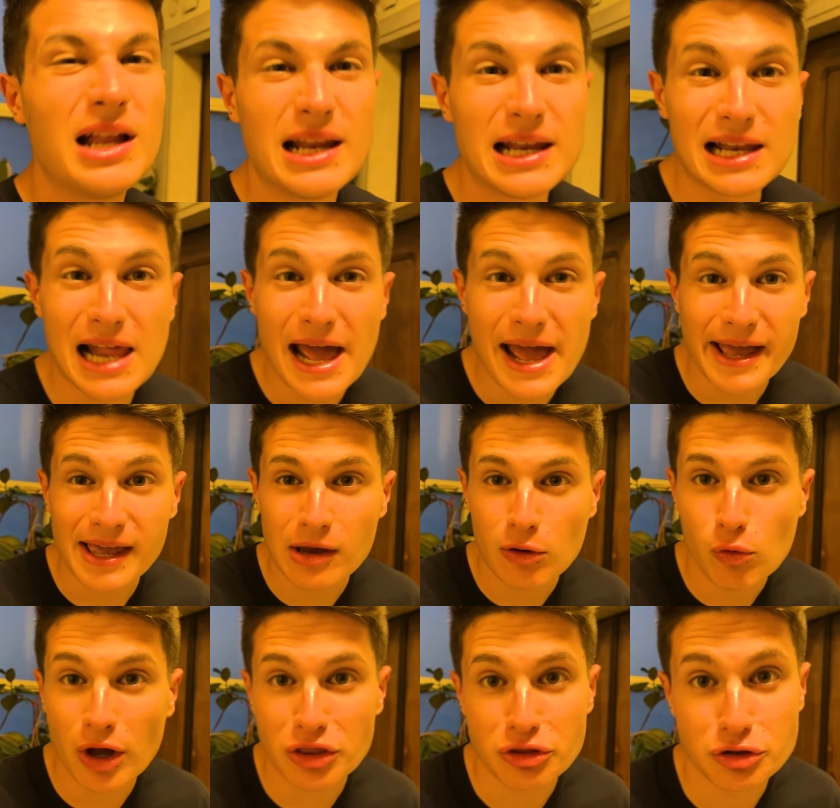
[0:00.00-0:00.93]

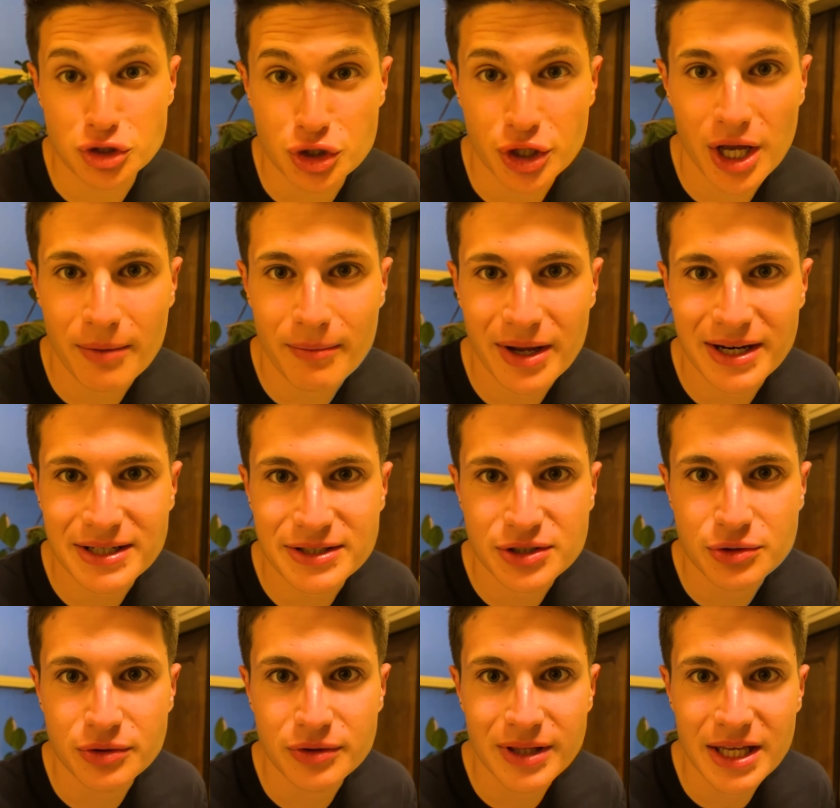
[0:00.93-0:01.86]
Lei, quando giochiamo a
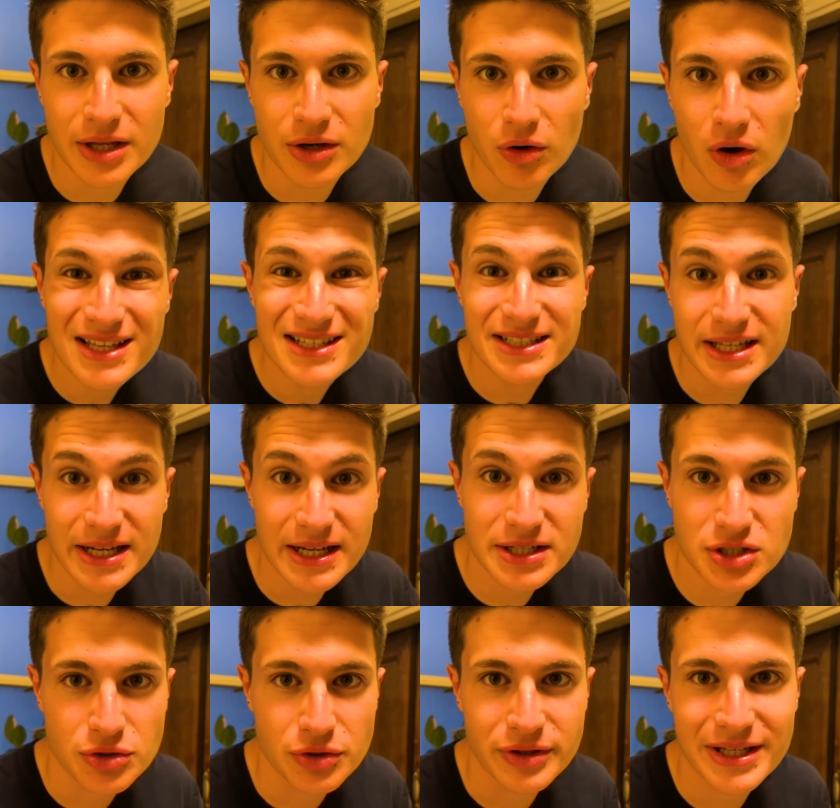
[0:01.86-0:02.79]
nascondino, si
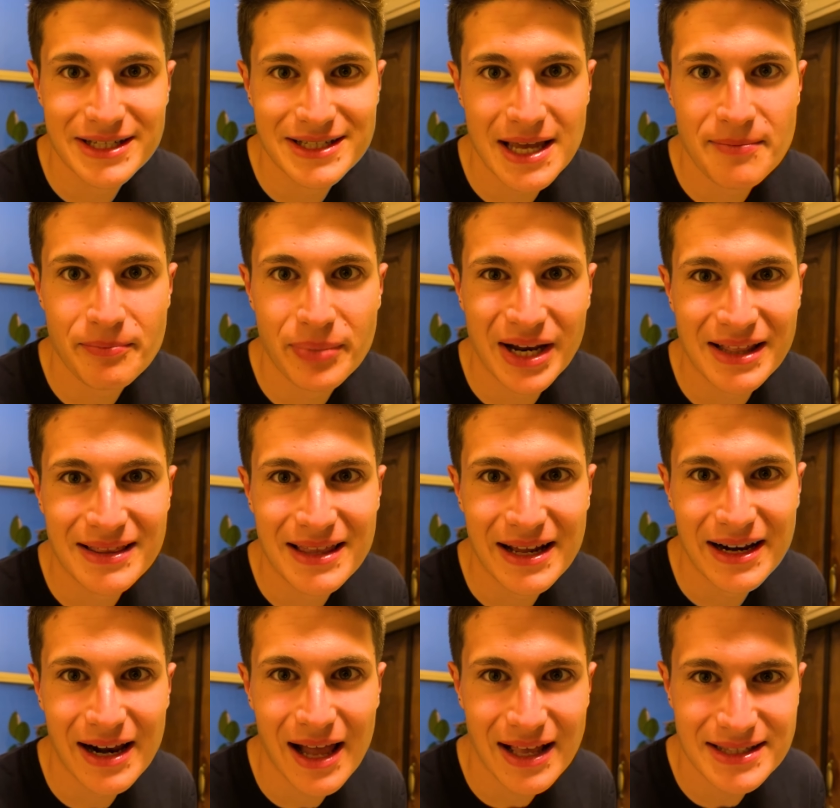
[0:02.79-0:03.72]
nasconde sempre in
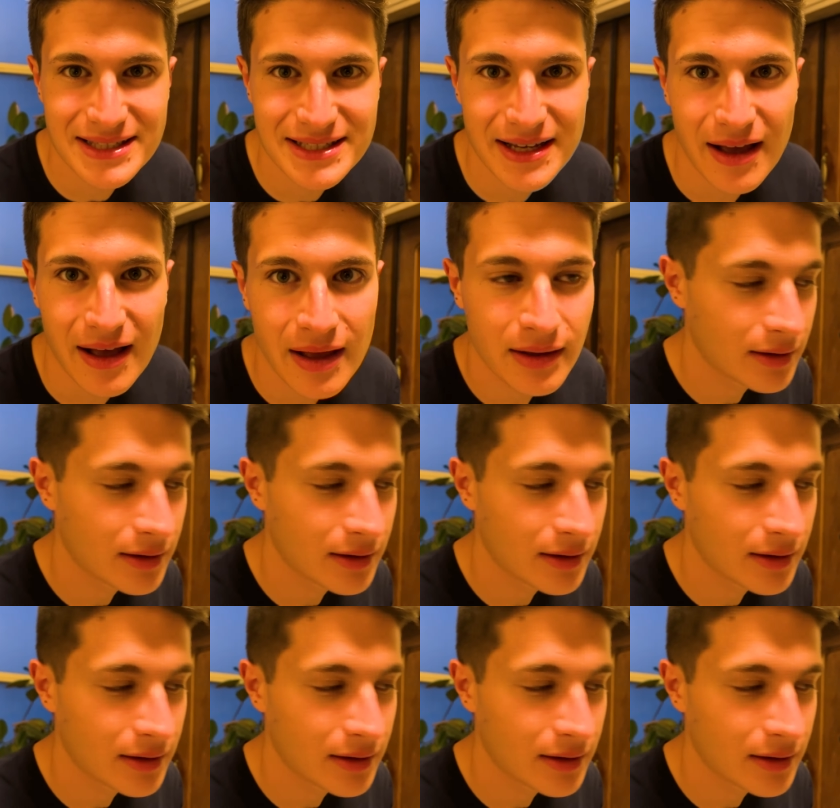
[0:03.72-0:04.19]
terrazza.